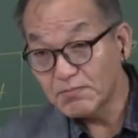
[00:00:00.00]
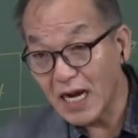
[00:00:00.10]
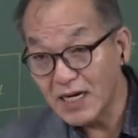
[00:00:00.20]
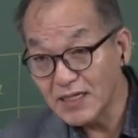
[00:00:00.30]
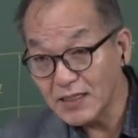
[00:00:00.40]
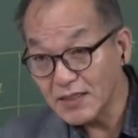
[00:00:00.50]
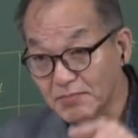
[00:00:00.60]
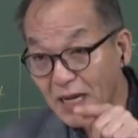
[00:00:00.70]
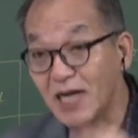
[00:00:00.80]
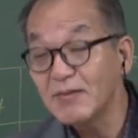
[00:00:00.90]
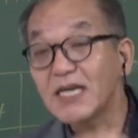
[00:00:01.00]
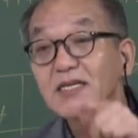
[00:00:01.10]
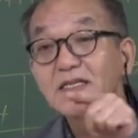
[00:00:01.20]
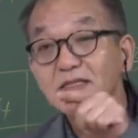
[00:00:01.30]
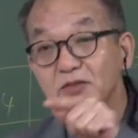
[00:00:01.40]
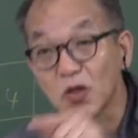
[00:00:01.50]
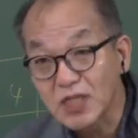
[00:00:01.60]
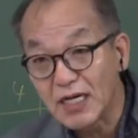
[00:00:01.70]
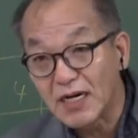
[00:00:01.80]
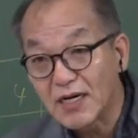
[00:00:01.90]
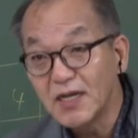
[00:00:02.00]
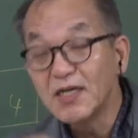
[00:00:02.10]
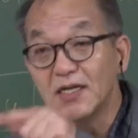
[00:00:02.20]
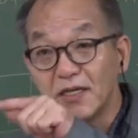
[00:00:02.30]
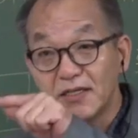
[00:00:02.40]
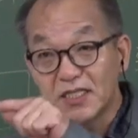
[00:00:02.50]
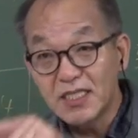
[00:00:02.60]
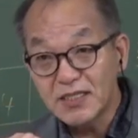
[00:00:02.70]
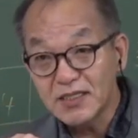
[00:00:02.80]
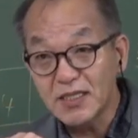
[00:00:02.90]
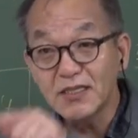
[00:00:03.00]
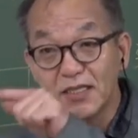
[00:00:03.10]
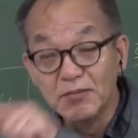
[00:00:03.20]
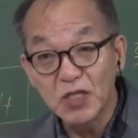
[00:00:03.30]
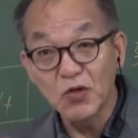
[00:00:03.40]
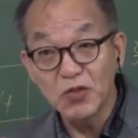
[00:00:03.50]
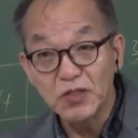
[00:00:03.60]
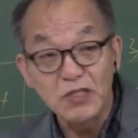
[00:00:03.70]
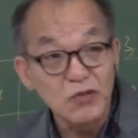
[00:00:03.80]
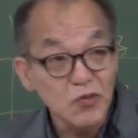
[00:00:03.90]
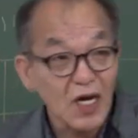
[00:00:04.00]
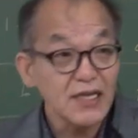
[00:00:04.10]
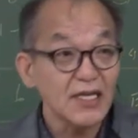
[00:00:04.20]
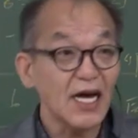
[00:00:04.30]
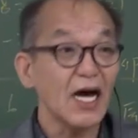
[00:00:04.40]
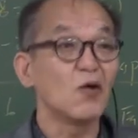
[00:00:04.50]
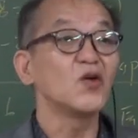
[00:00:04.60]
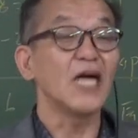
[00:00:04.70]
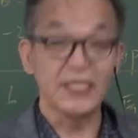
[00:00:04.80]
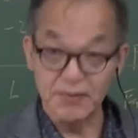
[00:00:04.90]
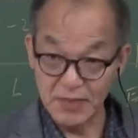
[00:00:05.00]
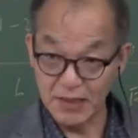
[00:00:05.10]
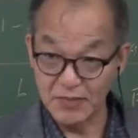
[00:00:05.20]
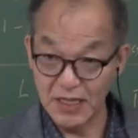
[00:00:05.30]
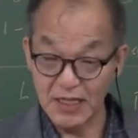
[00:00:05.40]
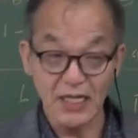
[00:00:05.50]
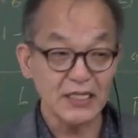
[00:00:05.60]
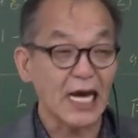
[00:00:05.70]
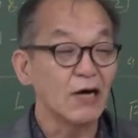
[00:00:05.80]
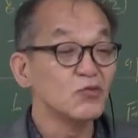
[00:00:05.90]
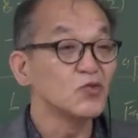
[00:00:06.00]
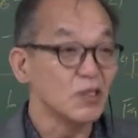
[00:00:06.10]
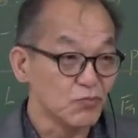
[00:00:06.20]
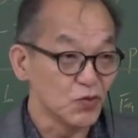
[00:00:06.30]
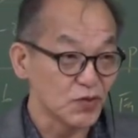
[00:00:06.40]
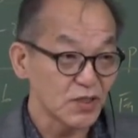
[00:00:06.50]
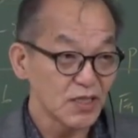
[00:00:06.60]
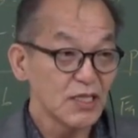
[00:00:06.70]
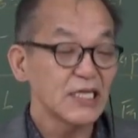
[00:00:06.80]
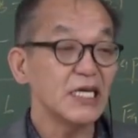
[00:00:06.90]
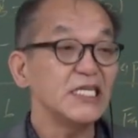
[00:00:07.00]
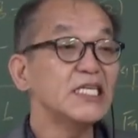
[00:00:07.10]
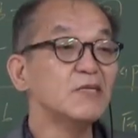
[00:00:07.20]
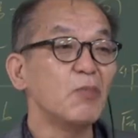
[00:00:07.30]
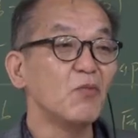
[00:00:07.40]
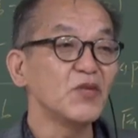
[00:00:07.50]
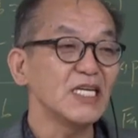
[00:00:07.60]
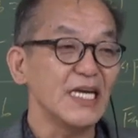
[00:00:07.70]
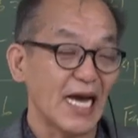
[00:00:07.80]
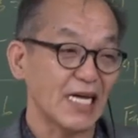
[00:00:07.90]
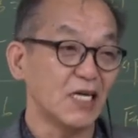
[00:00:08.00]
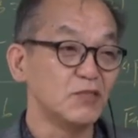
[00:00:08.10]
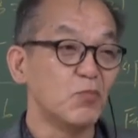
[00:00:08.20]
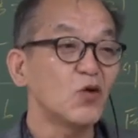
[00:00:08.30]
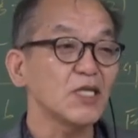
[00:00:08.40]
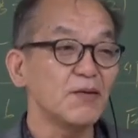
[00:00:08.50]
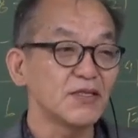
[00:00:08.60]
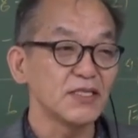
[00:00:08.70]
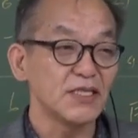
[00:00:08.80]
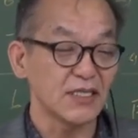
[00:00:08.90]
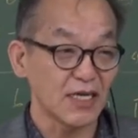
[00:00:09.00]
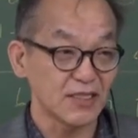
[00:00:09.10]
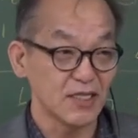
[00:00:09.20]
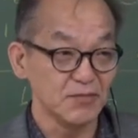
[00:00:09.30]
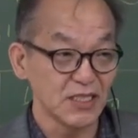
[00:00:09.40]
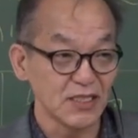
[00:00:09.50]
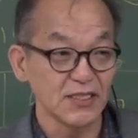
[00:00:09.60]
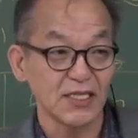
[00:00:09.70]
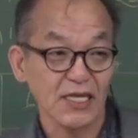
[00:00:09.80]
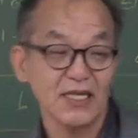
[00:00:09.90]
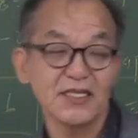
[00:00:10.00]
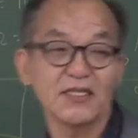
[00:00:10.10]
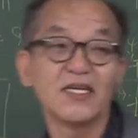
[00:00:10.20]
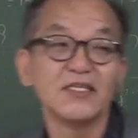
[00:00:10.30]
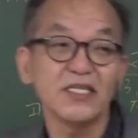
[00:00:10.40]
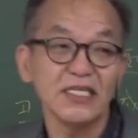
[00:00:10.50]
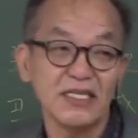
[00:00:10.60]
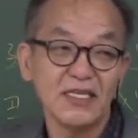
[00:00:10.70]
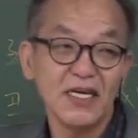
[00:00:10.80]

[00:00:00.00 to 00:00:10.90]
팔, 팔백토성, 실적 금성 요런 식으로 거꾸로 간다 그렇게 아시면 됩니다. 그 양둔 음둔. 그러니까 이를 뽑는 게 약간 복잡해서 이제 제가 설명을 드렸는데 자, 이제 천천히